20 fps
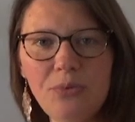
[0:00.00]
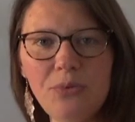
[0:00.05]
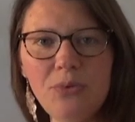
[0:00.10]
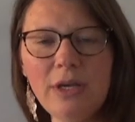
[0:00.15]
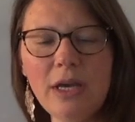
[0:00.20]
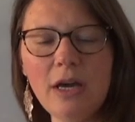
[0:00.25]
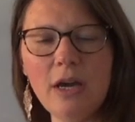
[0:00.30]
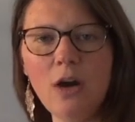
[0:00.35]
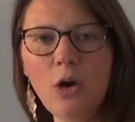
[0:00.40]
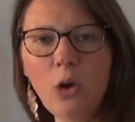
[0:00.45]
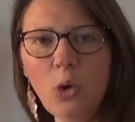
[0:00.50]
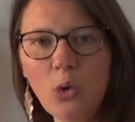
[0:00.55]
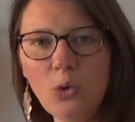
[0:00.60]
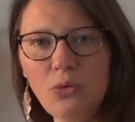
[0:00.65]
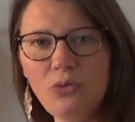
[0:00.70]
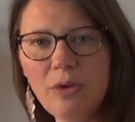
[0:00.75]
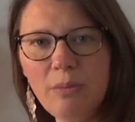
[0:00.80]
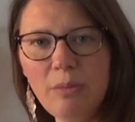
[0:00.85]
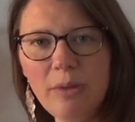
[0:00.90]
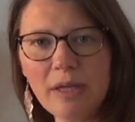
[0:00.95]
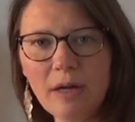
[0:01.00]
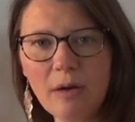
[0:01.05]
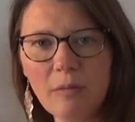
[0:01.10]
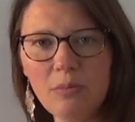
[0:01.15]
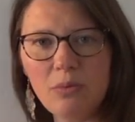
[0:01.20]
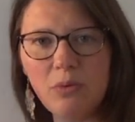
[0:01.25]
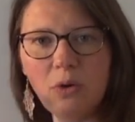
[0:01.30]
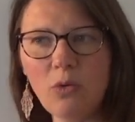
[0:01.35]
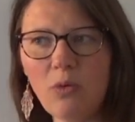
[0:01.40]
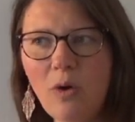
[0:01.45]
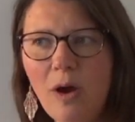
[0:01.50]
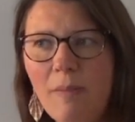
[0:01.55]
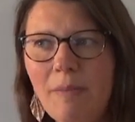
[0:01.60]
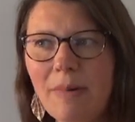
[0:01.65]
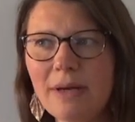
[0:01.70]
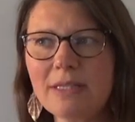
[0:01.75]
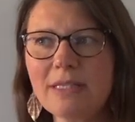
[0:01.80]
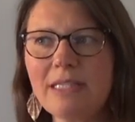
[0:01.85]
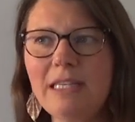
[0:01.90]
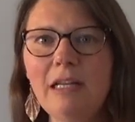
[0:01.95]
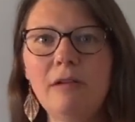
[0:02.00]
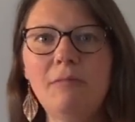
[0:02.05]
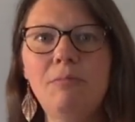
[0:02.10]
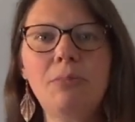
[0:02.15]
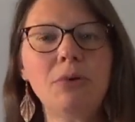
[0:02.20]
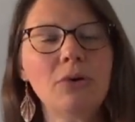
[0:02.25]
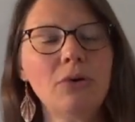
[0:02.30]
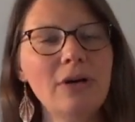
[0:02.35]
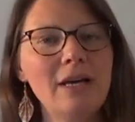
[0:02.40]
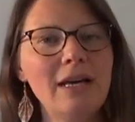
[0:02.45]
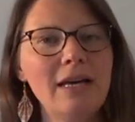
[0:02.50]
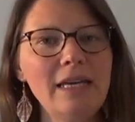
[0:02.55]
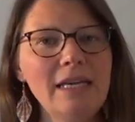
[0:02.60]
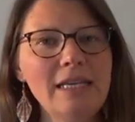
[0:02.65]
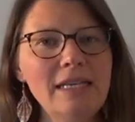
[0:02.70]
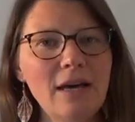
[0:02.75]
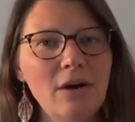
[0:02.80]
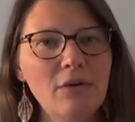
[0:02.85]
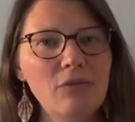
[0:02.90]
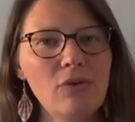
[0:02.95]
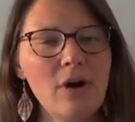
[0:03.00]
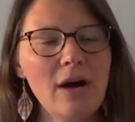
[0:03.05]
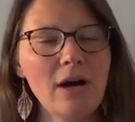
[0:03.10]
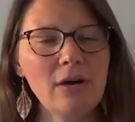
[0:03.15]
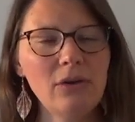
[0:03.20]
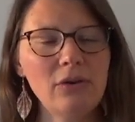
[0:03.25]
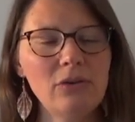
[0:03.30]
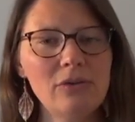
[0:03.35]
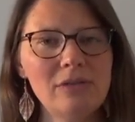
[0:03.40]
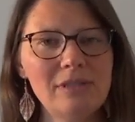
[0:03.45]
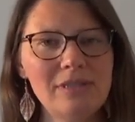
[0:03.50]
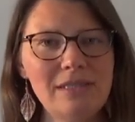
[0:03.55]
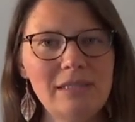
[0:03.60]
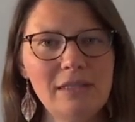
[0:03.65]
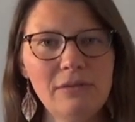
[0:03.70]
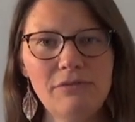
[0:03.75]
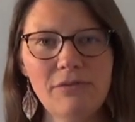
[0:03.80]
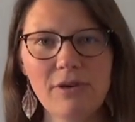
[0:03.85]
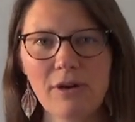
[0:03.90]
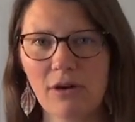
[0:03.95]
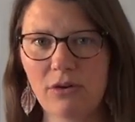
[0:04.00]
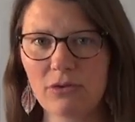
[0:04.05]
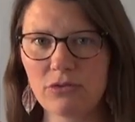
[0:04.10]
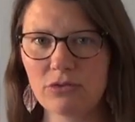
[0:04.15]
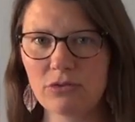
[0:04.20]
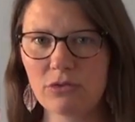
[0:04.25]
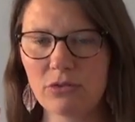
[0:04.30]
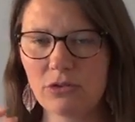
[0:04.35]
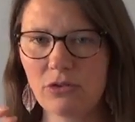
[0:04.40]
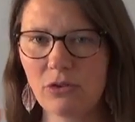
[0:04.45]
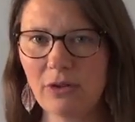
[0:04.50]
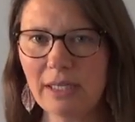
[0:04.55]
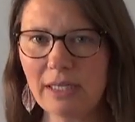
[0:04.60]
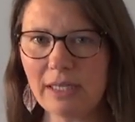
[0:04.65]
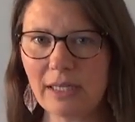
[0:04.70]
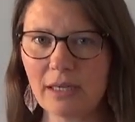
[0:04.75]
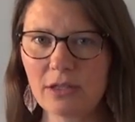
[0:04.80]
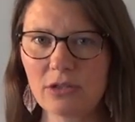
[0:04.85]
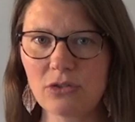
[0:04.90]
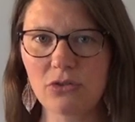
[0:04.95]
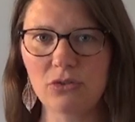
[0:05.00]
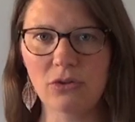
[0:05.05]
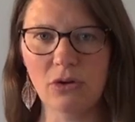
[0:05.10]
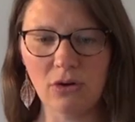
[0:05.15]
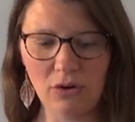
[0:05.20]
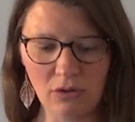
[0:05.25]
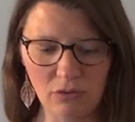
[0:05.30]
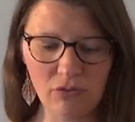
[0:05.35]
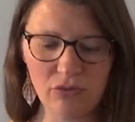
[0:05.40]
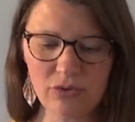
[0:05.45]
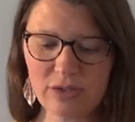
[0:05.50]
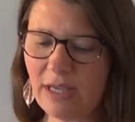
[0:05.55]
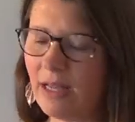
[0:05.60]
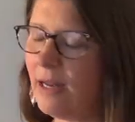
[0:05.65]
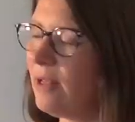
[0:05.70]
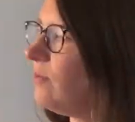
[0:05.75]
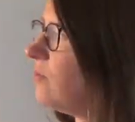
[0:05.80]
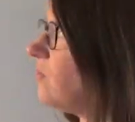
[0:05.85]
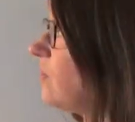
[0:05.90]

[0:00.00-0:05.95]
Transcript: puis au féminin. Pourquoi Parce qu'il peut y avoir une différence dans l'écriture. Vous allez